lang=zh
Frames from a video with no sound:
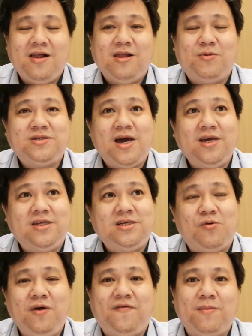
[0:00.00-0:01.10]
那么在
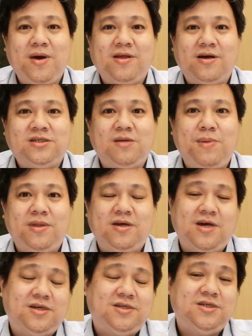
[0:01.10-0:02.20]
教育方面呢，这边呢
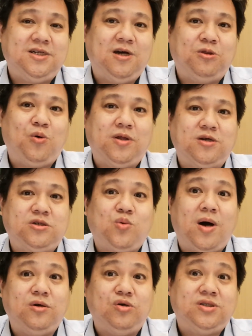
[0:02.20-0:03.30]
也实行很多的
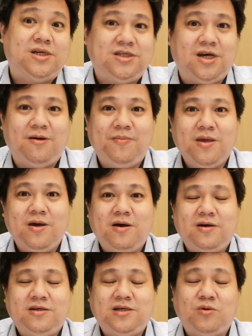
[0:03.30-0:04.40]
双语政策，
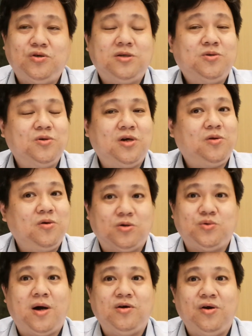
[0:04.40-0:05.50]
小学、中学都有
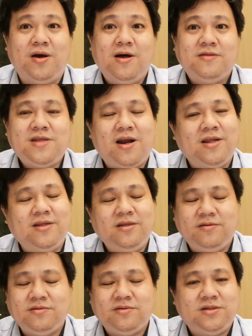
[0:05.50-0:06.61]
双语，当然
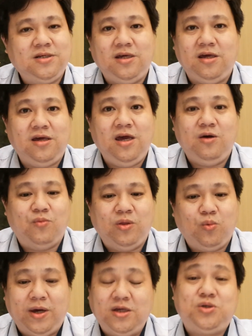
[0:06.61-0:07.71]
是以英文
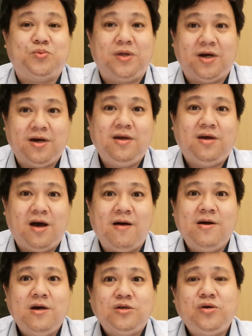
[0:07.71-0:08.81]
为主的。 啊，
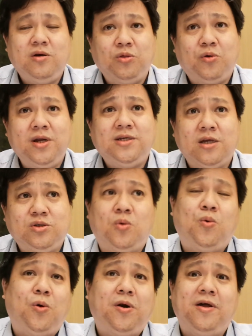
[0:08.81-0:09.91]
所以很多那些中
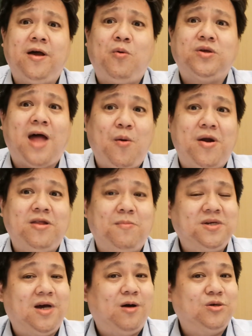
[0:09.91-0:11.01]
国人啊或台湾人，你们
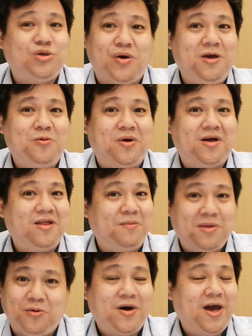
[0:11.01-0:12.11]
想要学英文呢，你
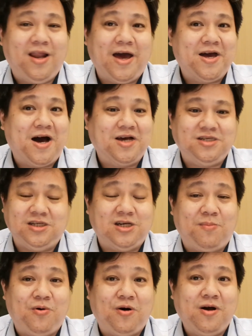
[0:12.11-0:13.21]
们都可以来啊新加
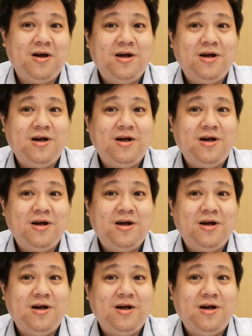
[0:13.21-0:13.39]
坡。